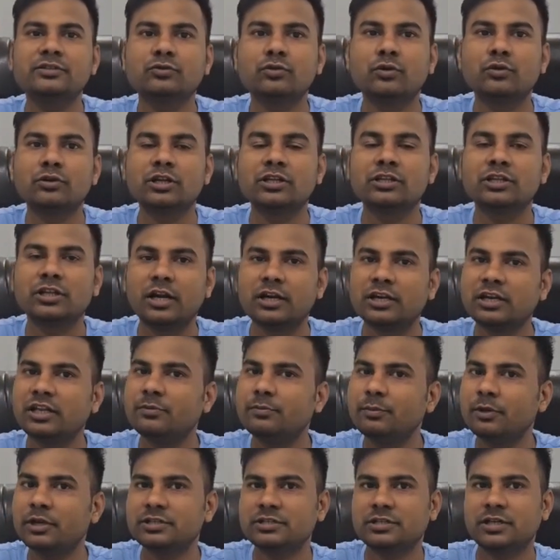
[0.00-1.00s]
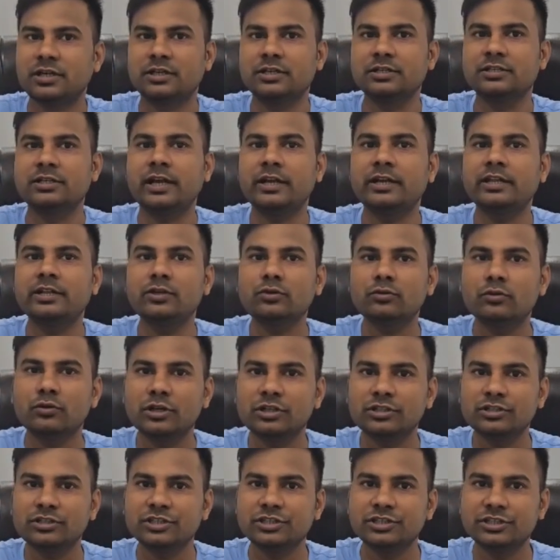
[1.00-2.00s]
टोटल थर्टी प्लस थर्टी थर्टी यानी
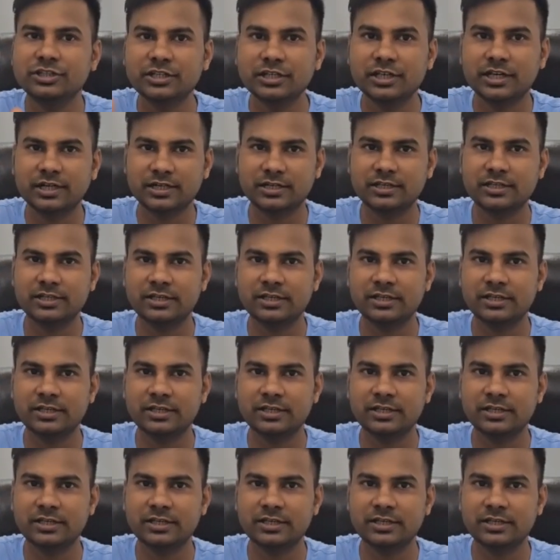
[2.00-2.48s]
टोटल सिक्सटी ईयर